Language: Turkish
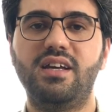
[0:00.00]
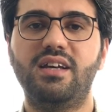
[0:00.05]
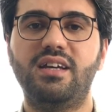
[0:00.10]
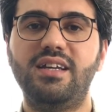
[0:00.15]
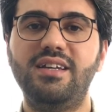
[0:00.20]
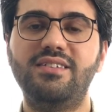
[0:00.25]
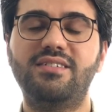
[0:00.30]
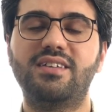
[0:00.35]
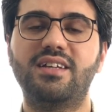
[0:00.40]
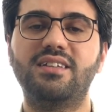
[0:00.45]

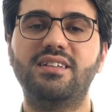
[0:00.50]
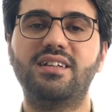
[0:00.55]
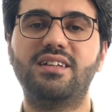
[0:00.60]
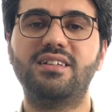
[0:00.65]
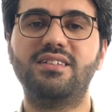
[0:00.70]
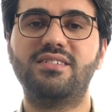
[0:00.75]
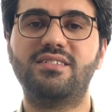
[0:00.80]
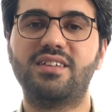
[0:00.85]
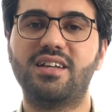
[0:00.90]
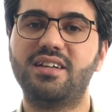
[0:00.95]

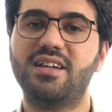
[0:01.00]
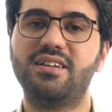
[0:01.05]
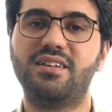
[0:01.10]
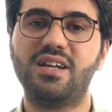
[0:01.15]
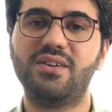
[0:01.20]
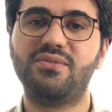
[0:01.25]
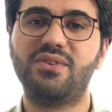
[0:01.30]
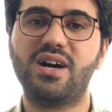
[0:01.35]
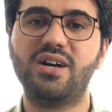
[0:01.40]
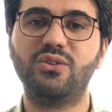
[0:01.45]
İnsanların sana
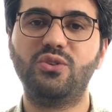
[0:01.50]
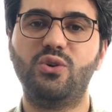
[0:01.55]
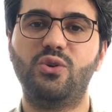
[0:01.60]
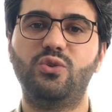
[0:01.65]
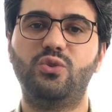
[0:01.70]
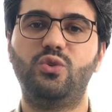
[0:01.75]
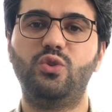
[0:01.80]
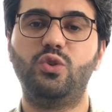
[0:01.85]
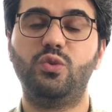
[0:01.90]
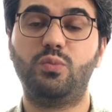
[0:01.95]
reva
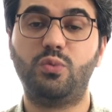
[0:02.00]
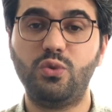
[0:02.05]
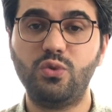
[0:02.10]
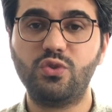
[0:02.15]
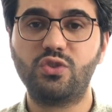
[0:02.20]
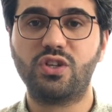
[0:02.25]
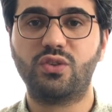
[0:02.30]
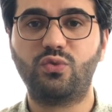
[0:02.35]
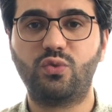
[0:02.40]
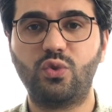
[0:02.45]
gördüğü
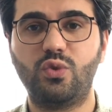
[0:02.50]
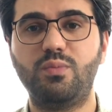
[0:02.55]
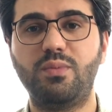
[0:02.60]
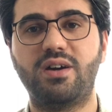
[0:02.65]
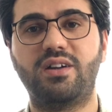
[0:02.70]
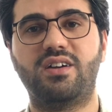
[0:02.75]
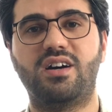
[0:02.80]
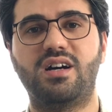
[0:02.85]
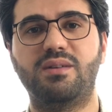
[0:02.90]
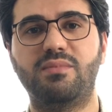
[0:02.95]
bunca
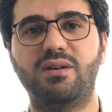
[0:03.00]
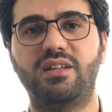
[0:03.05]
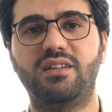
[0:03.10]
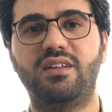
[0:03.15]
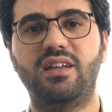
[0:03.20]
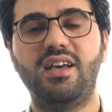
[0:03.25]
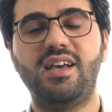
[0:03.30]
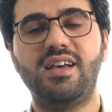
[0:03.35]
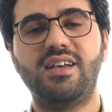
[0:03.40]
zulme rağmen